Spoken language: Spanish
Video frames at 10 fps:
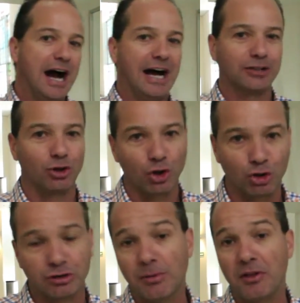harto lo que
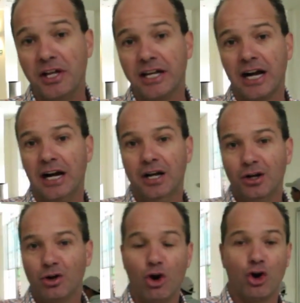usted me diga,
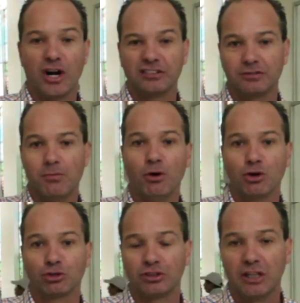gorras,
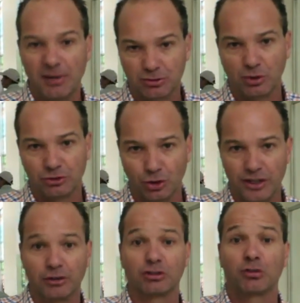monos y demás
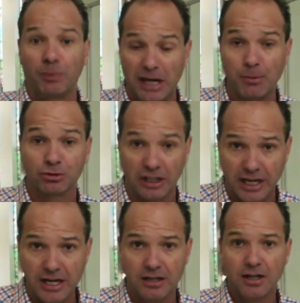cuestiones. Los esperamos
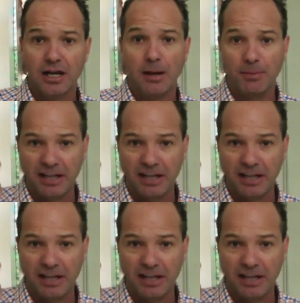aquí en